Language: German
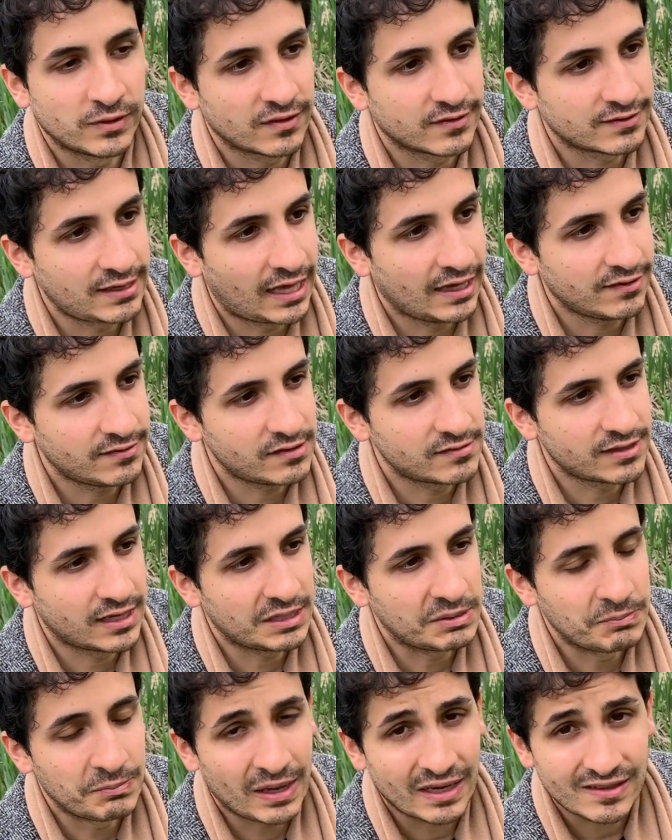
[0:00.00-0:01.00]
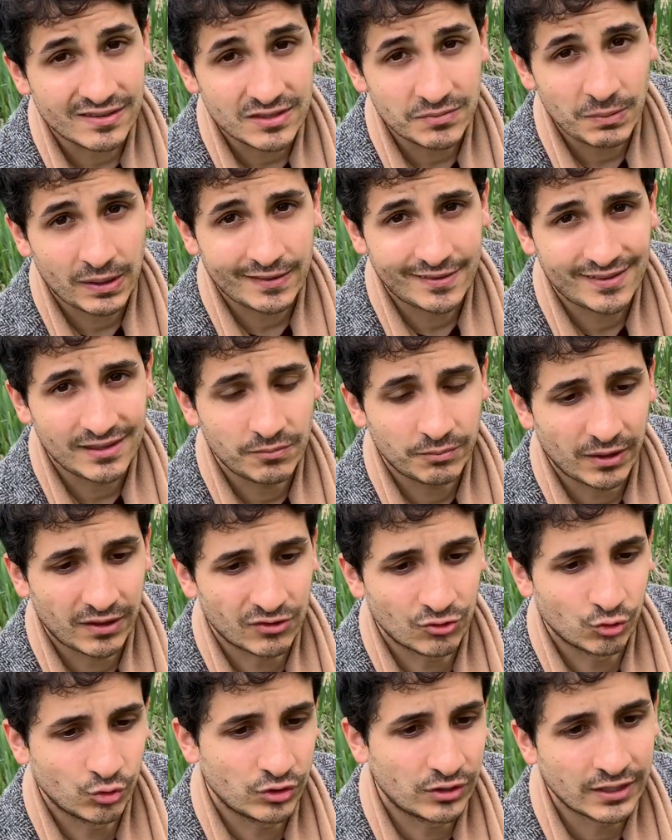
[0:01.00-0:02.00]
Das heißt, ihr seid maximal zehn
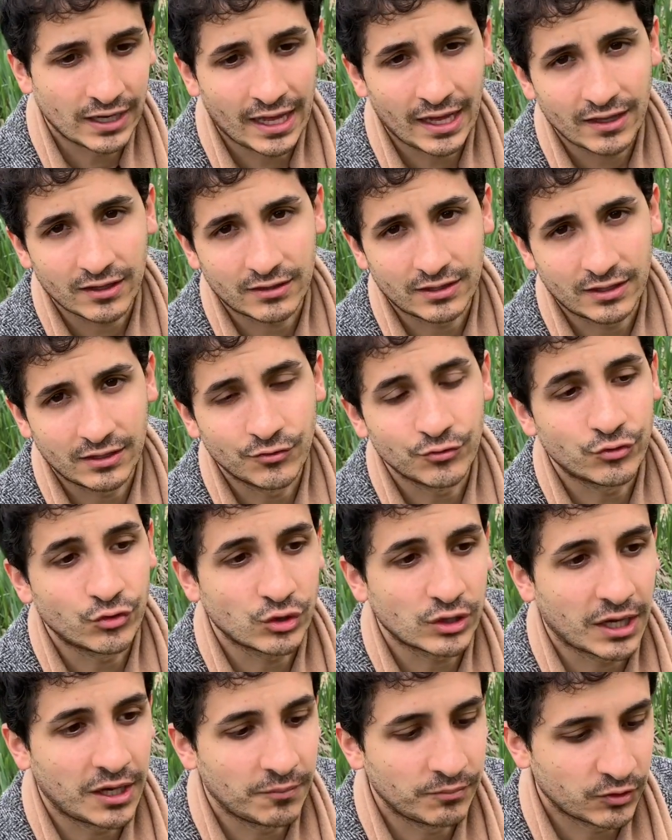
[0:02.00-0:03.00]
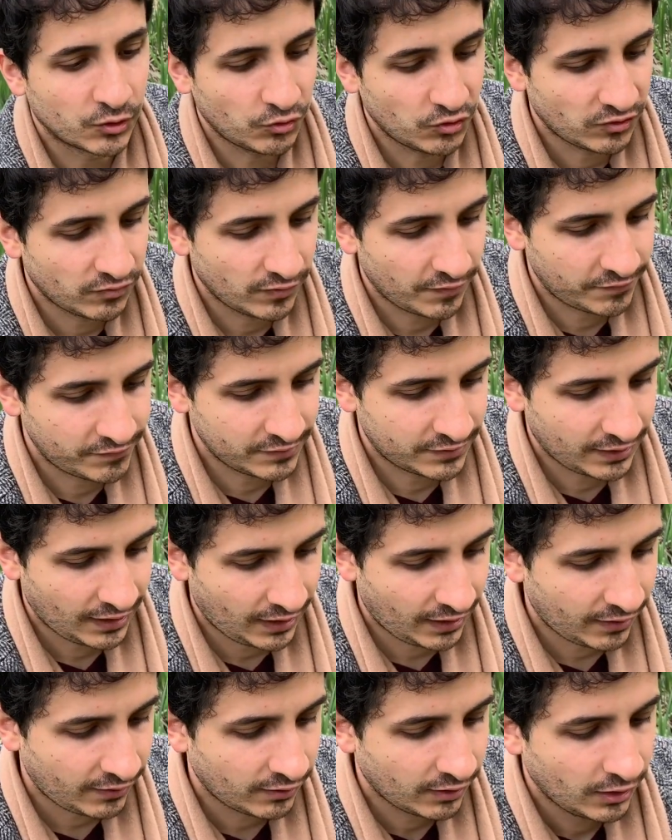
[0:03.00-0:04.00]
Personen nach den Vorgaben der
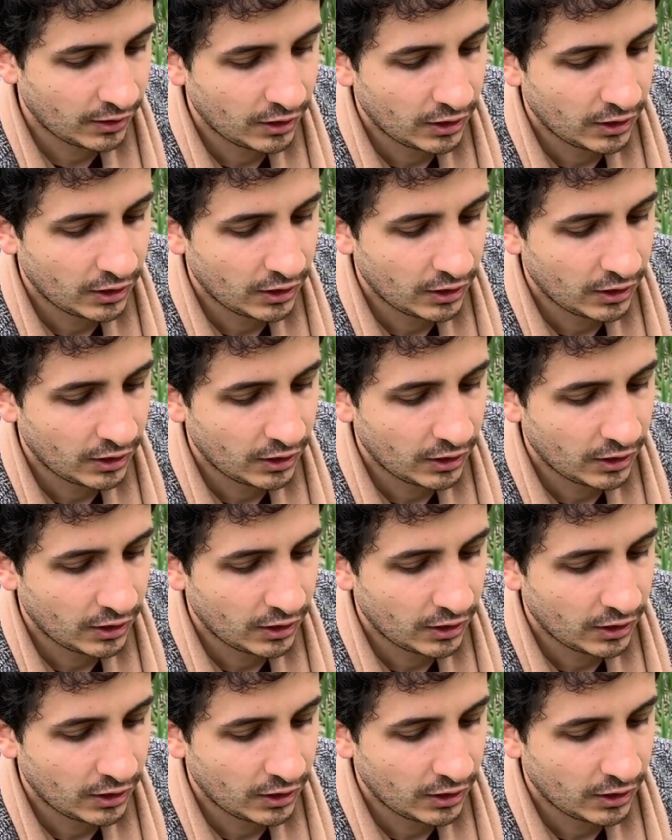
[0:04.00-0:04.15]
Universität.